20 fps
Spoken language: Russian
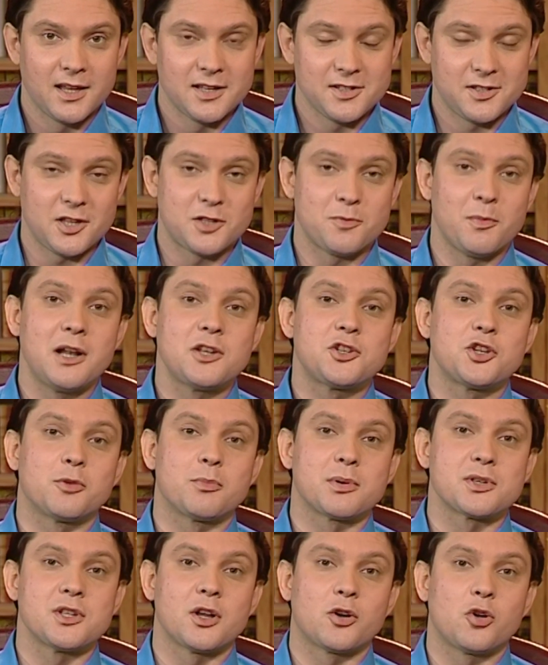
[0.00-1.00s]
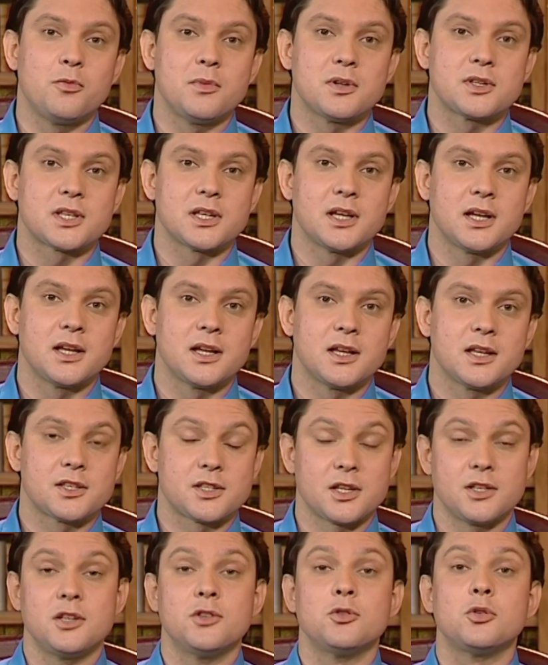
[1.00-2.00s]
Здесь мальчик познакомился
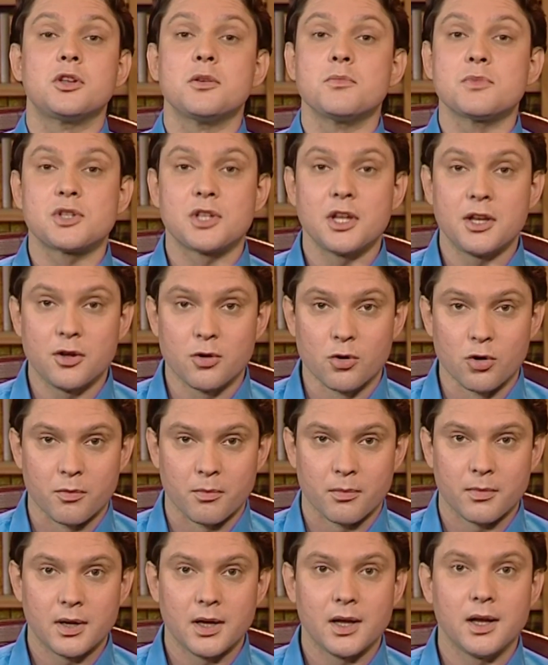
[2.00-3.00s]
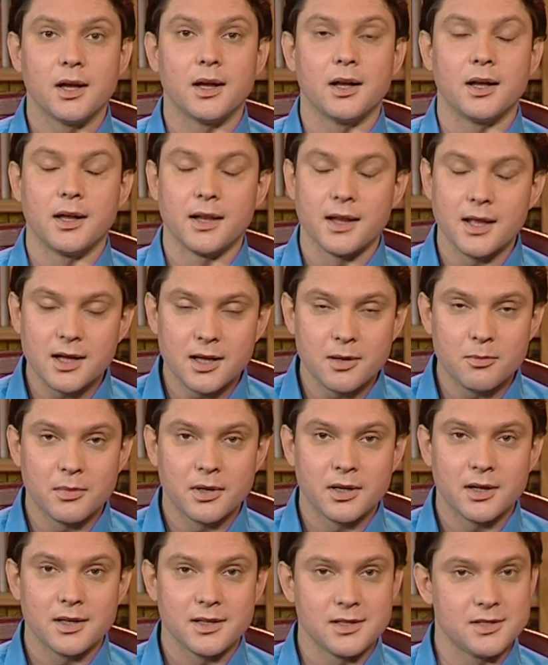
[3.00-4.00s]
с одиноким стариком, греком
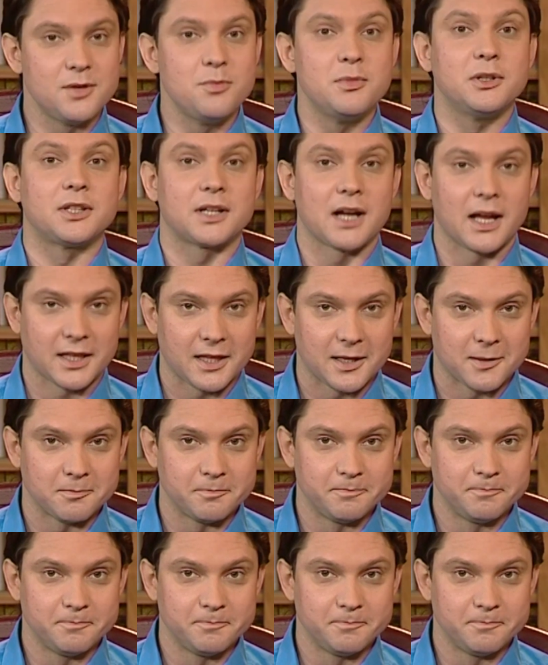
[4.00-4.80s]
Димитраки.